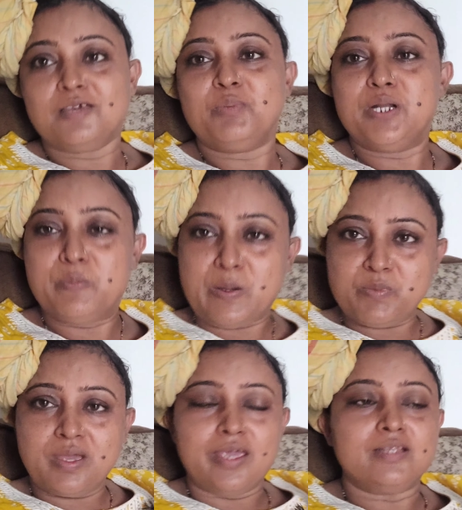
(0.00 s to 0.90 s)
कि बड़ी
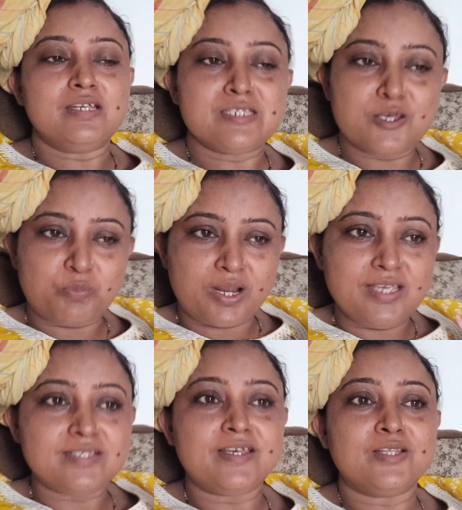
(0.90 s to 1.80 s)
मामी आई थी
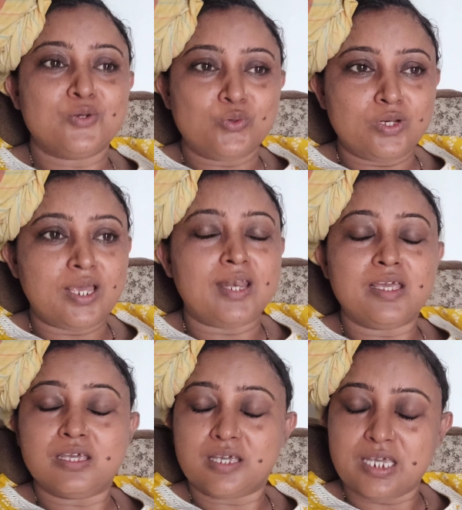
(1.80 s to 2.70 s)
सरप्राइज़ दिया था उन्होंने
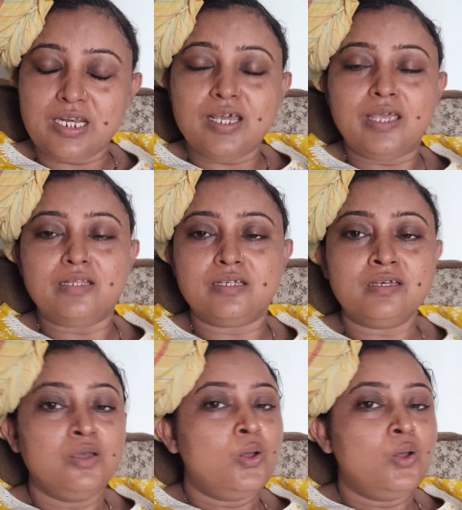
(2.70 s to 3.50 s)
हालांकि अकेले आई थी